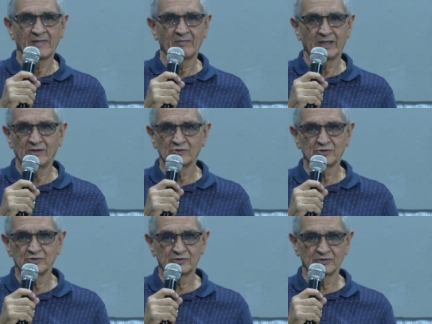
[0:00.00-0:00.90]
Para
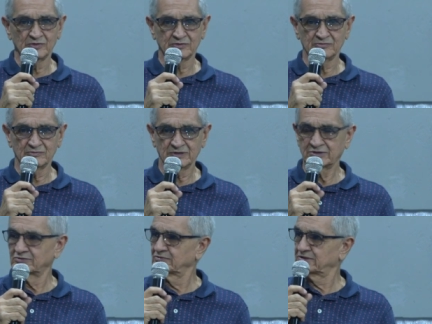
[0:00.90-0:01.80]
nosotros no
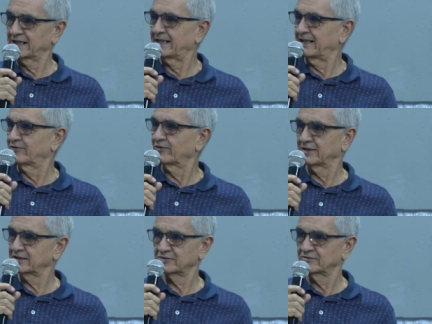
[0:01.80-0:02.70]
es un secreto
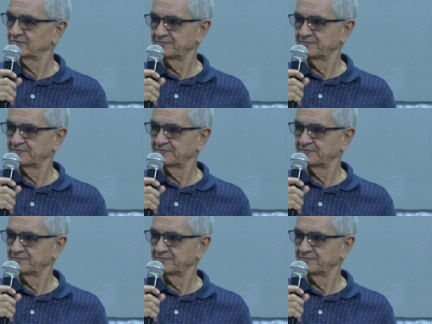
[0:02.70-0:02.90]
eso,